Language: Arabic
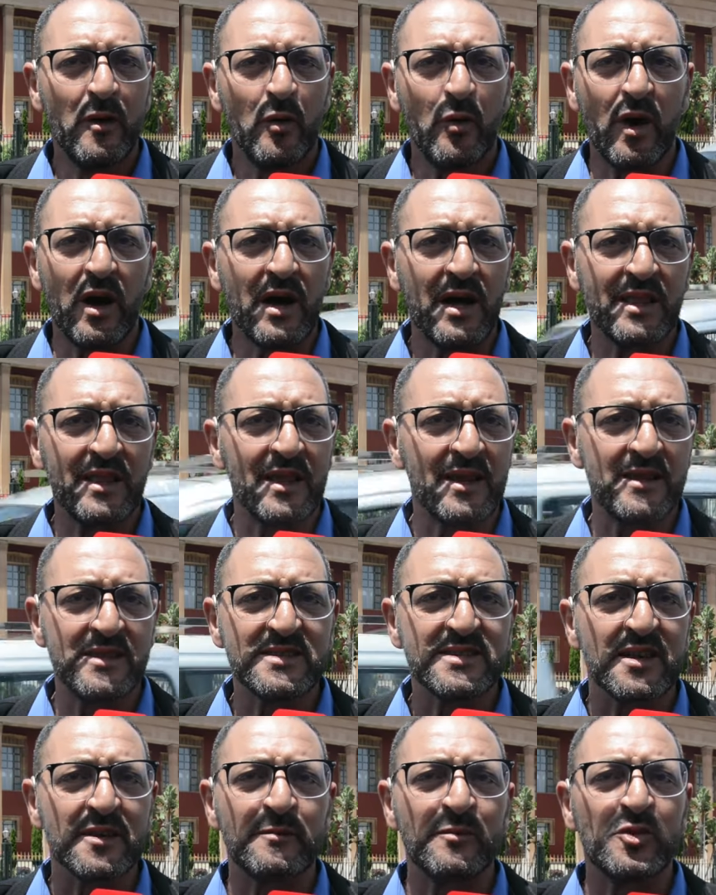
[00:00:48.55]
وهذا
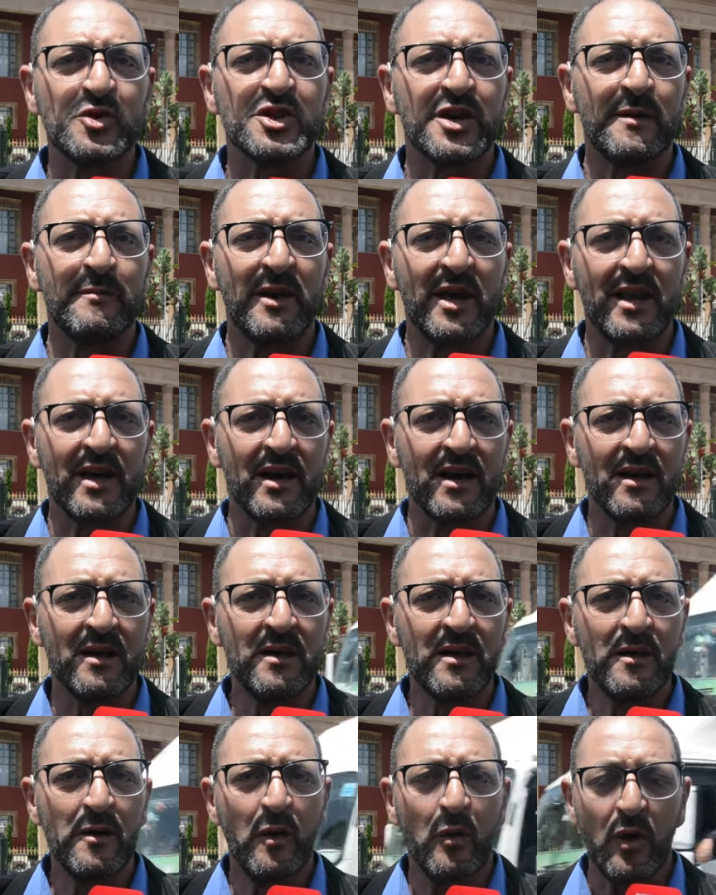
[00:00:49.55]
ليست مجامله
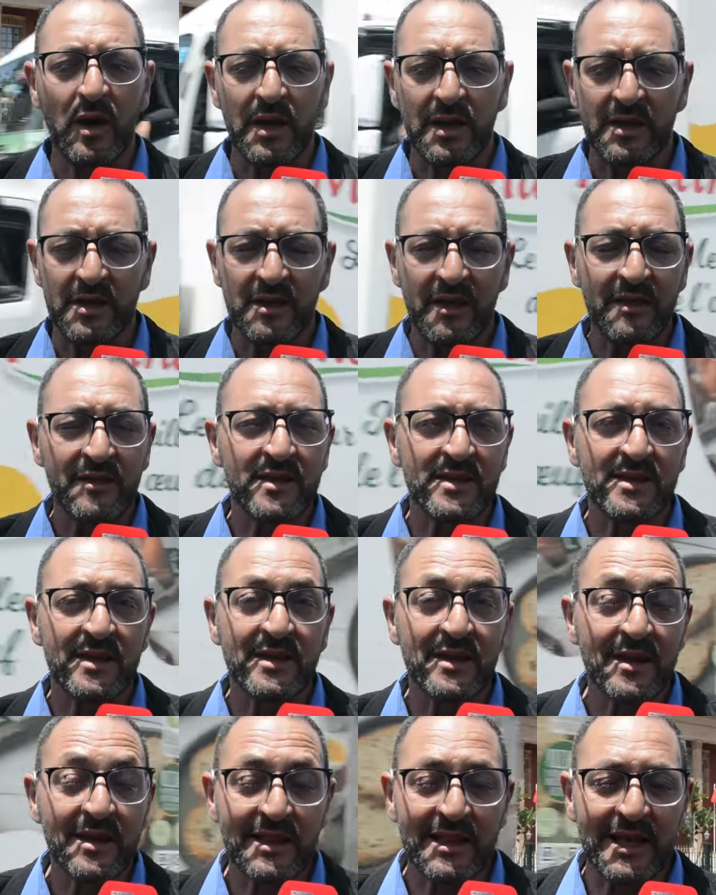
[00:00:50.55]
ولكن
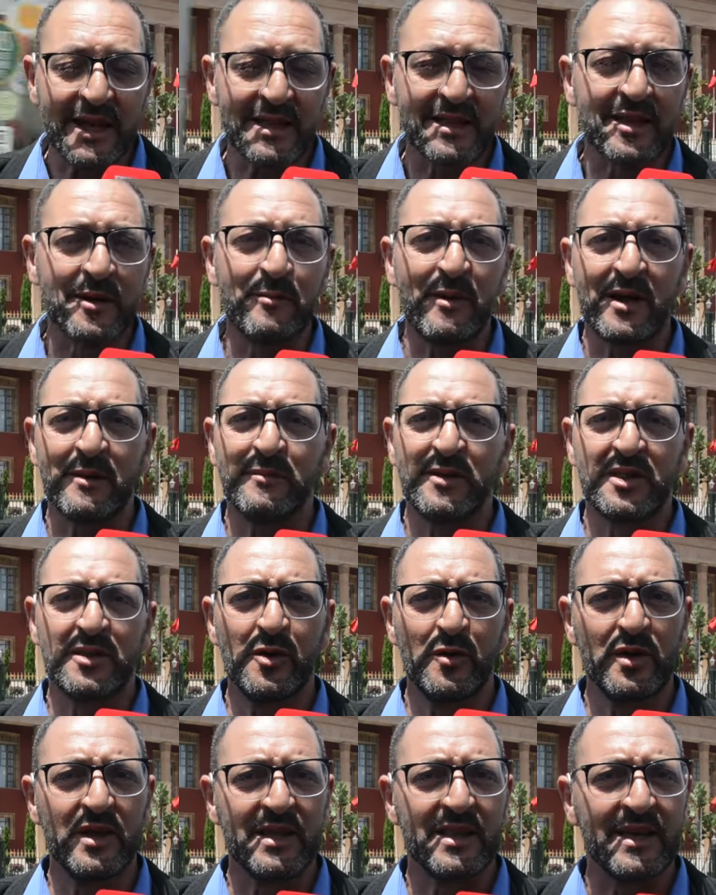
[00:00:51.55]
خصنا نرد الاعتبار من
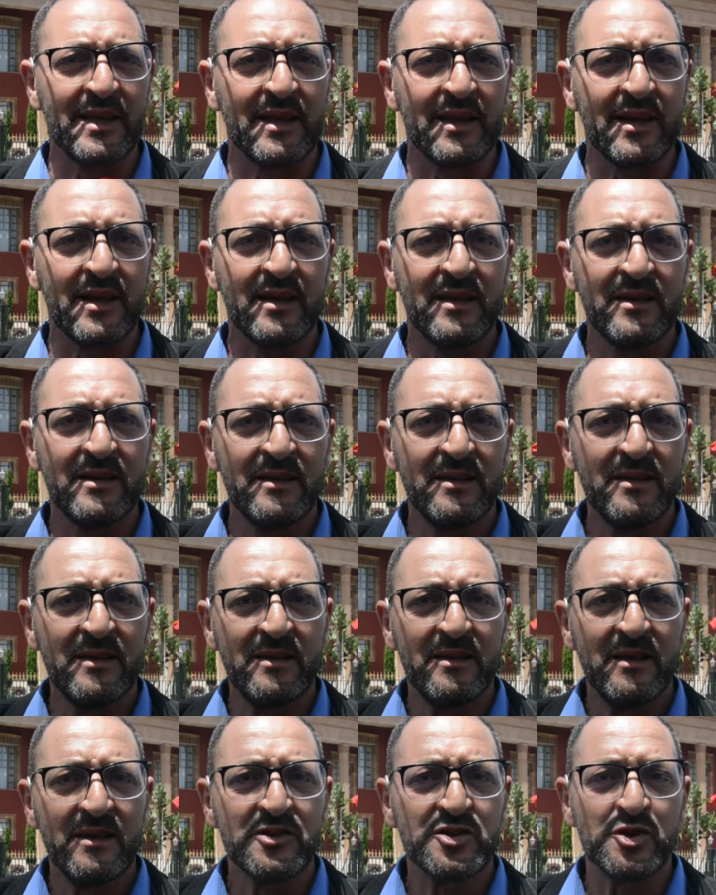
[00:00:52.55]
الدوله ديالنا
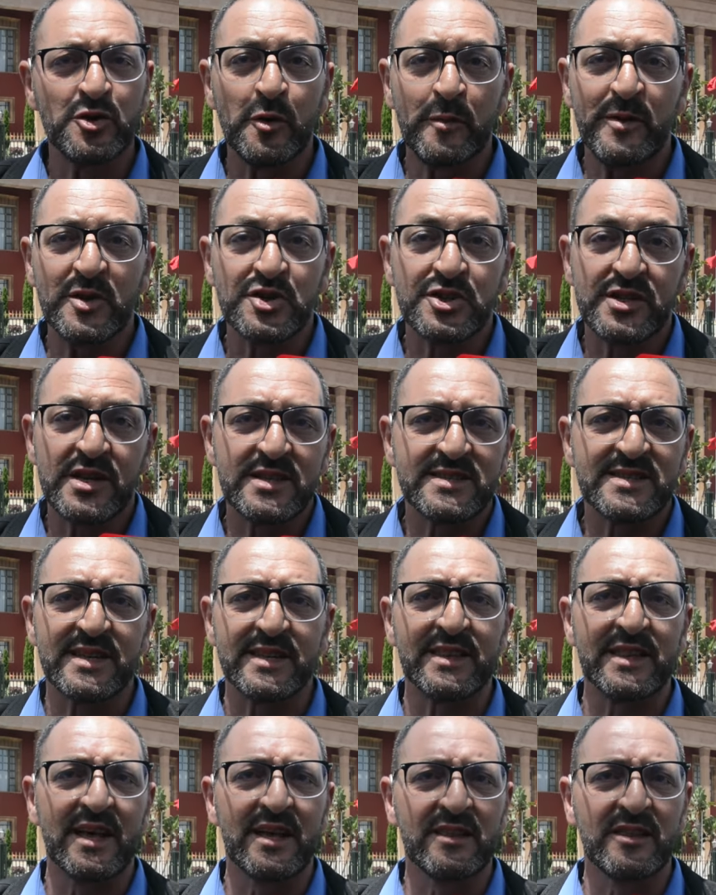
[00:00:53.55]
شنو باش
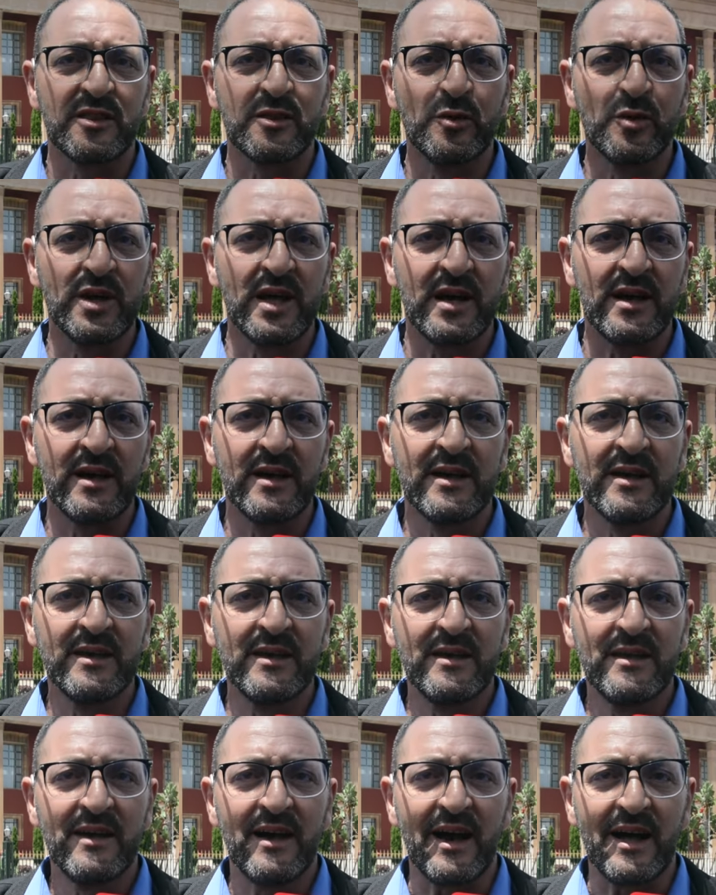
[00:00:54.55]
جازتنا هذه الدوله
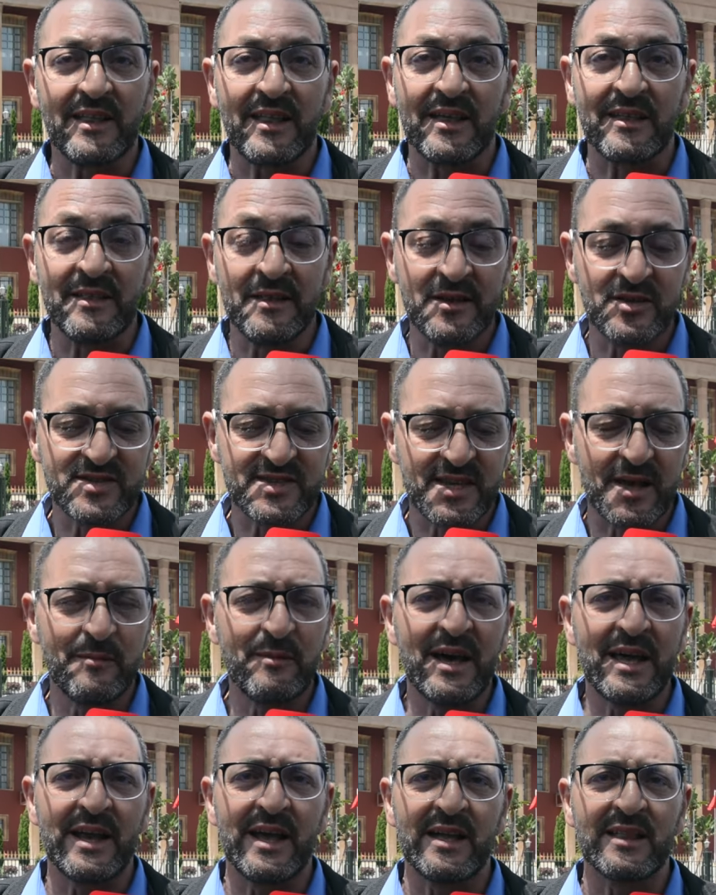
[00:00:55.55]
عطاتني
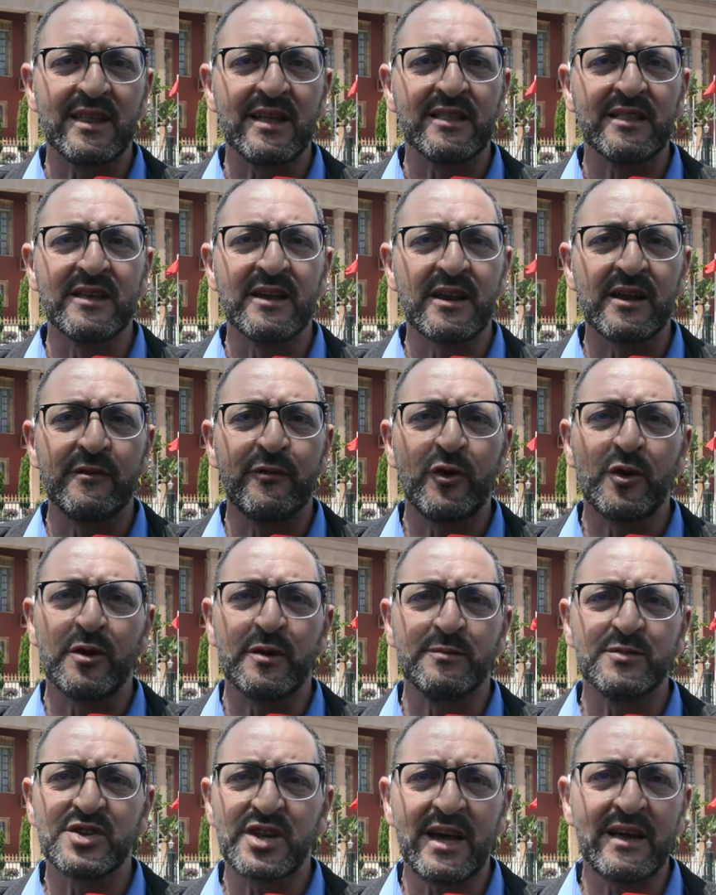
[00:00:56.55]
الزمان عطاتني
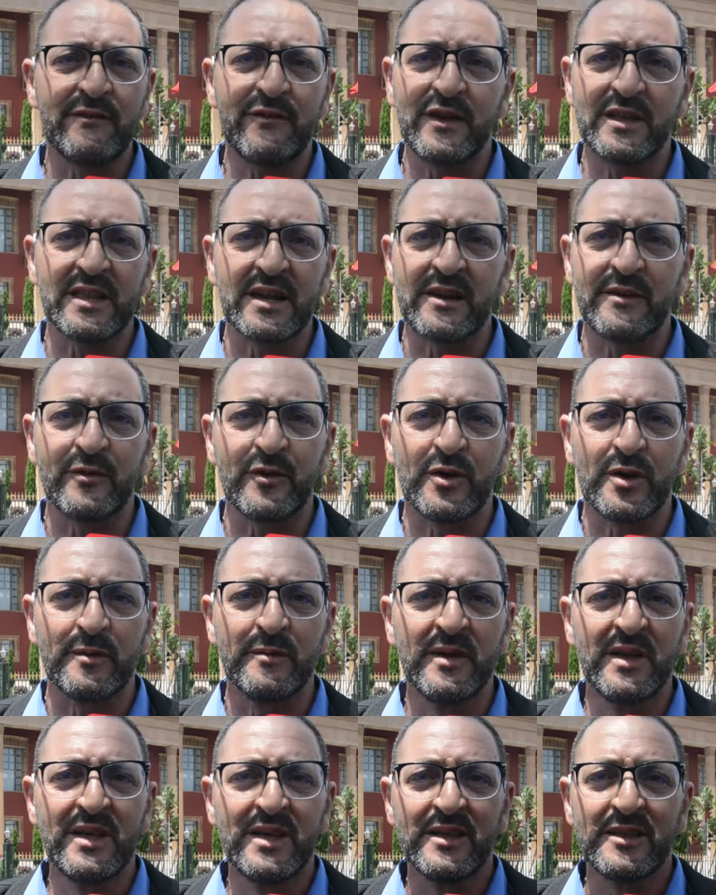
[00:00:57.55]
الريفورم شحال في هذا الريفورم
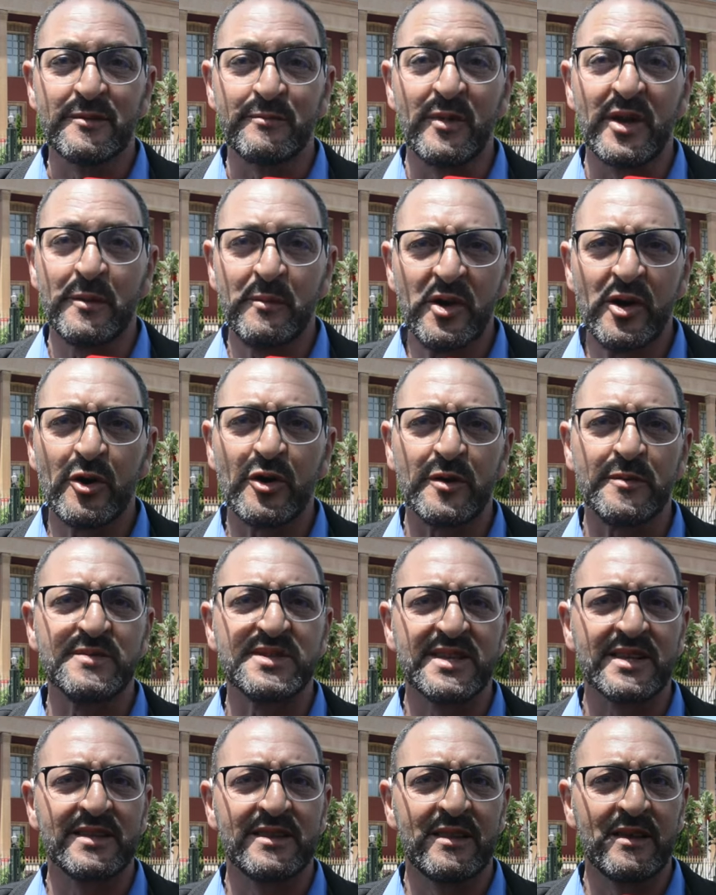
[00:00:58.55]

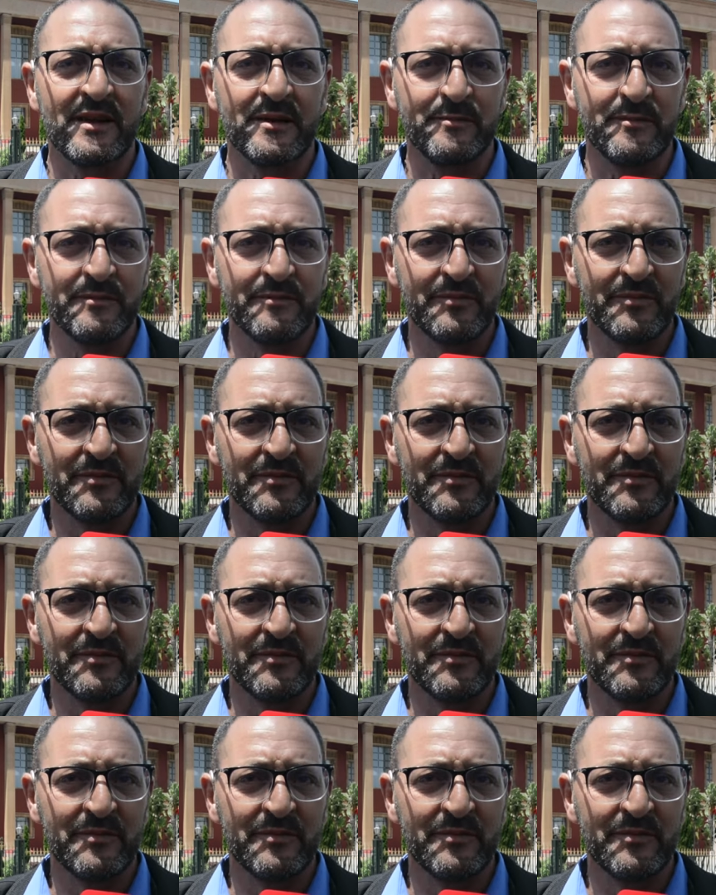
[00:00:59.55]
850 درهم